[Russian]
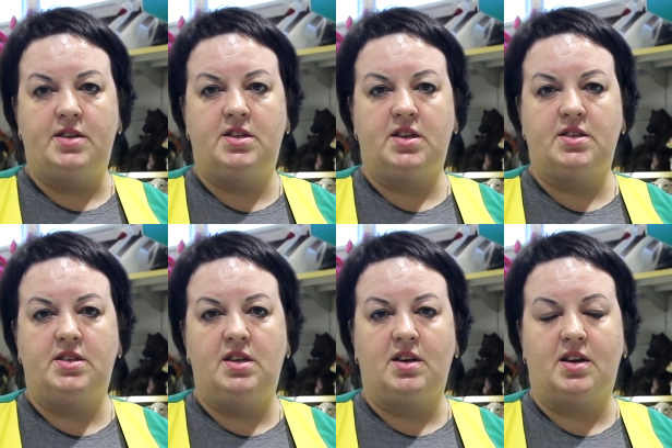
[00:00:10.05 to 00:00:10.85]
а те
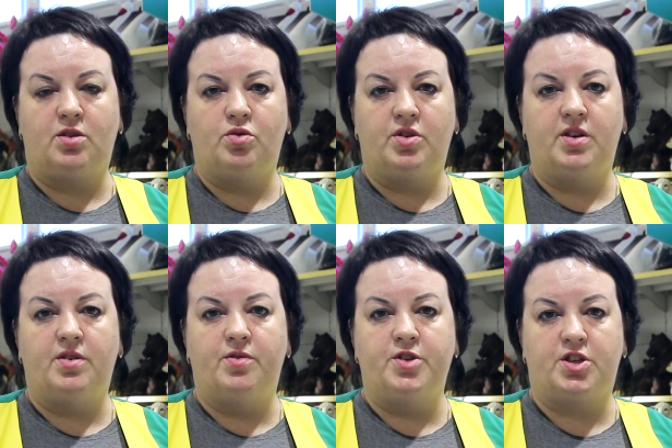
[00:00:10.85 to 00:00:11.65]
растения, которые
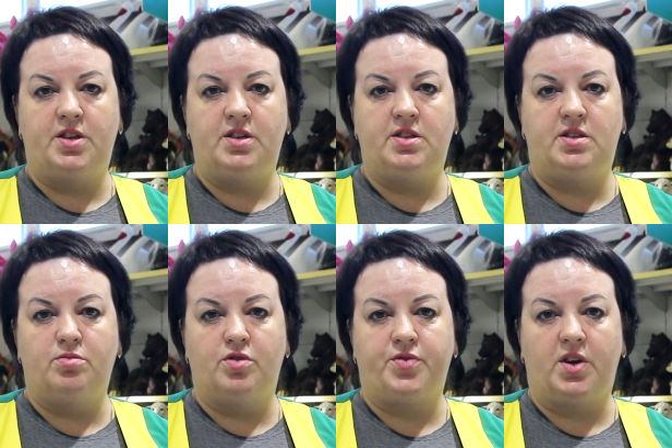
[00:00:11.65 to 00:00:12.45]
вышли из
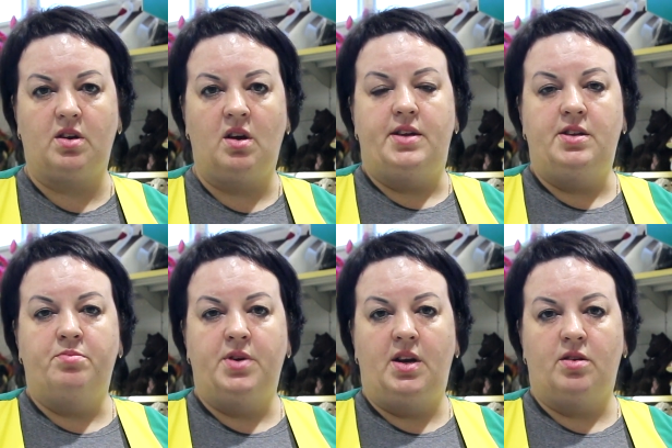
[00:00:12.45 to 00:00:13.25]
зимовки, они
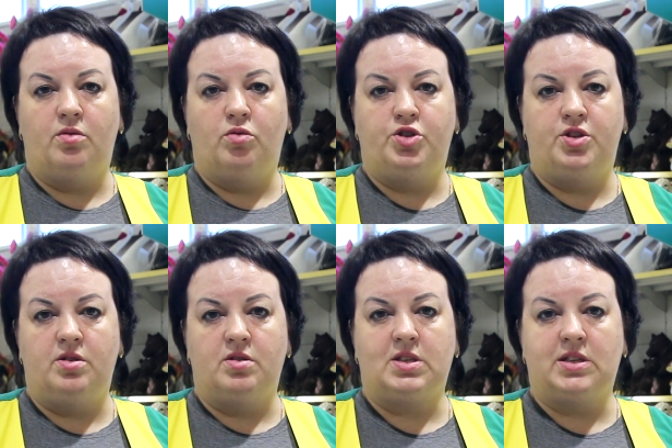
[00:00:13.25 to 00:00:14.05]
были
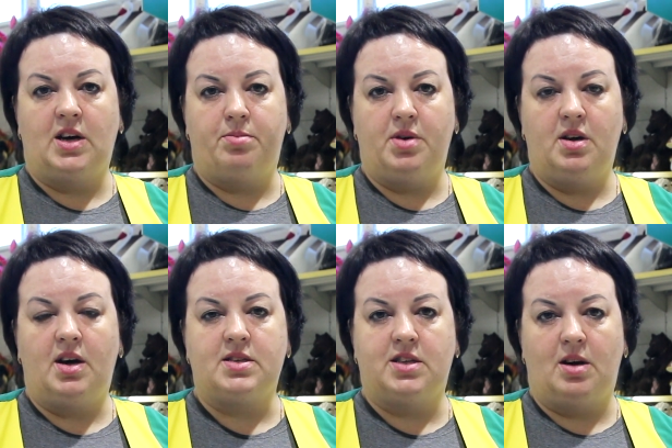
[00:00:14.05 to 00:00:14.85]
очень слабые,
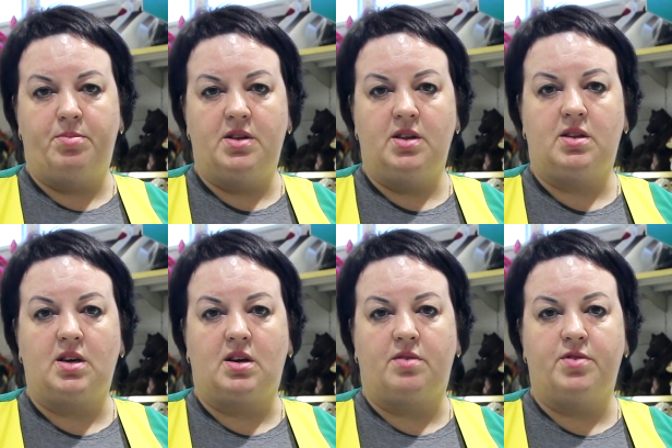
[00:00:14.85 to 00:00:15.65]
ослаблены,
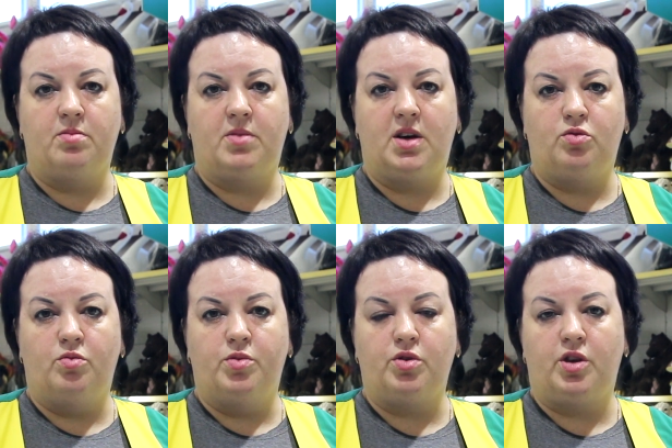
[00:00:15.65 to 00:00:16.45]
так как в этом году
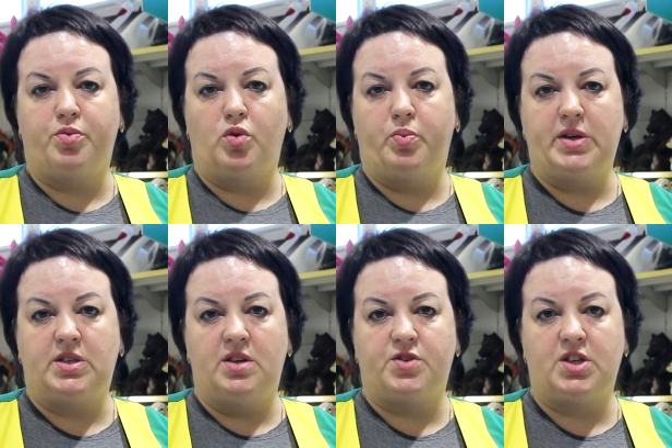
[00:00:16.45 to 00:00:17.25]
многие
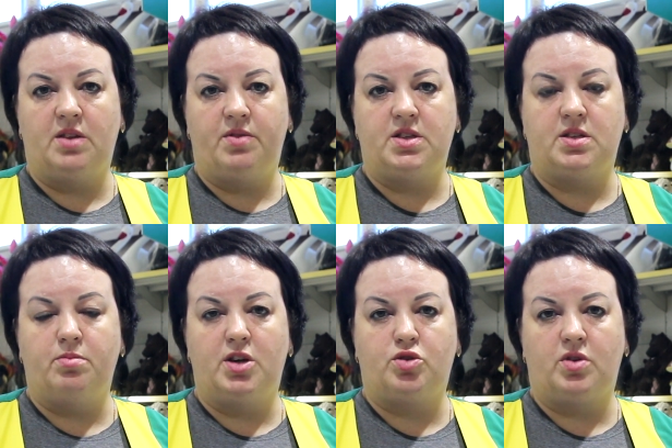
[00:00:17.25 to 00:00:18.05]
покупатели жаловались на
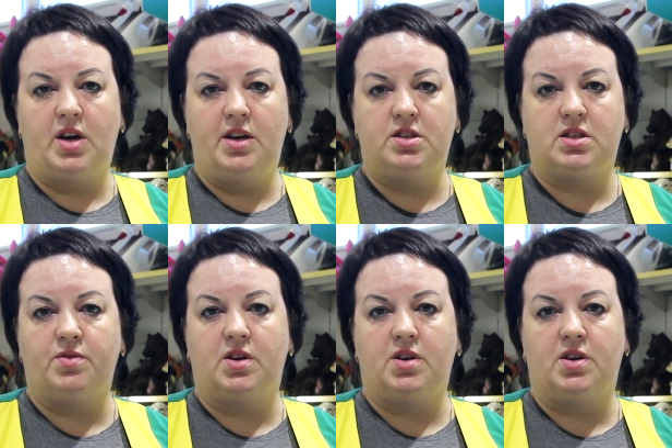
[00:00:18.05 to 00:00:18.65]
большое количество